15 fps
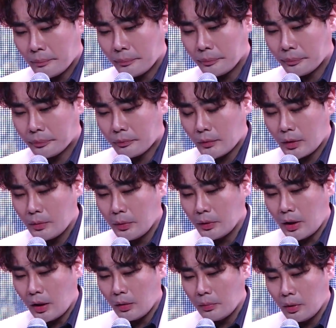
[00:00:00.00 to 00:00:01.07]
음,
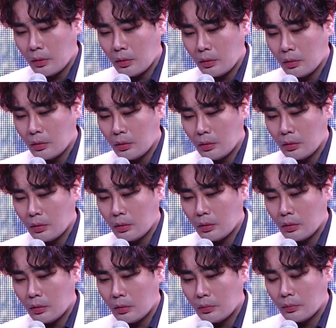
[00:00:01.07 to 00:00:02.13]
이번
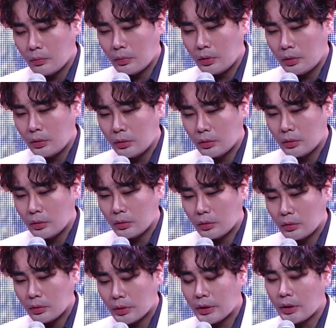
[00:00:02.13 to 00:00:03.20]
앨범을
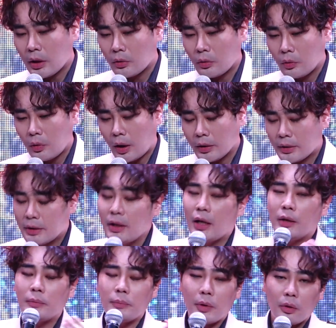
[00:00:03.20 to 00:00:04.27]
시작으로 아,
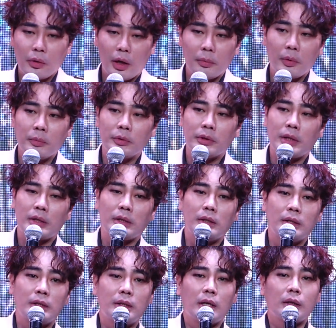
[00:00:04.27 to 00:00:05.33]
지난번 앨범부터
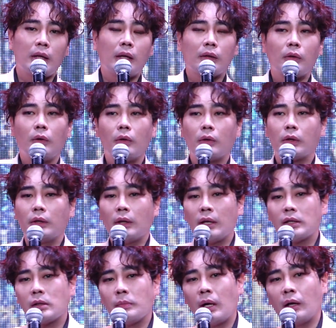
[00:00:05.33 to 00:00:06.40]
사실은 시작은 한 거긴
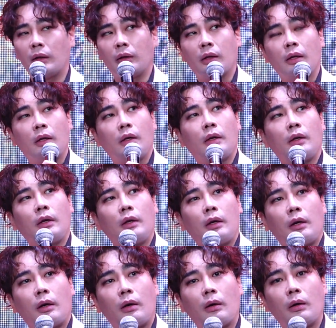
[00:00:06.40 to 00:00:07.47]
하지만
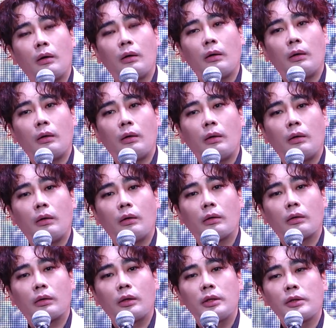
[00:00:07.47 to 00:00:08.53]
어,
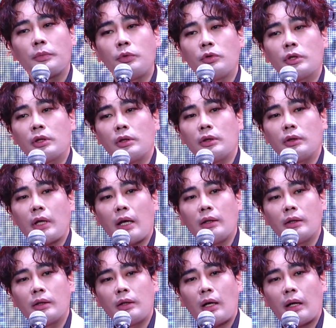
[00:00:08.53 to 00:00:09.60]
그래서 뮤지는
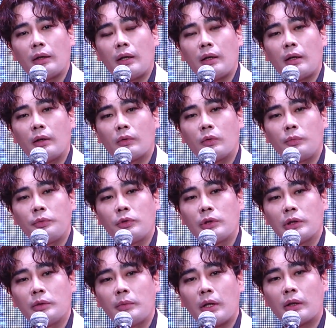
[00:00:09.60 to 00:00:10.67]
예능을 안 하고
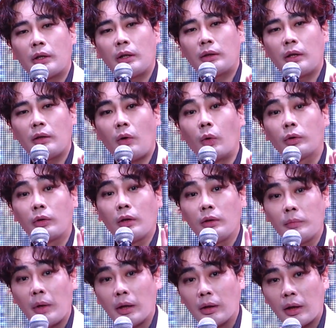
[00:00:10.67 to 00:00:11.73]
뮤지 음악을 할 때는 어떤
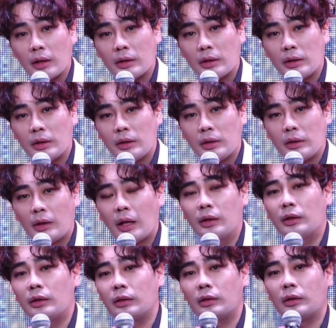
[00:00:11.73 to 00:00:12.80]
음악을
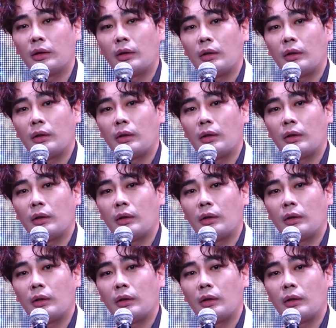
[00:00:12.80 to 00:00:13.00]
하지라는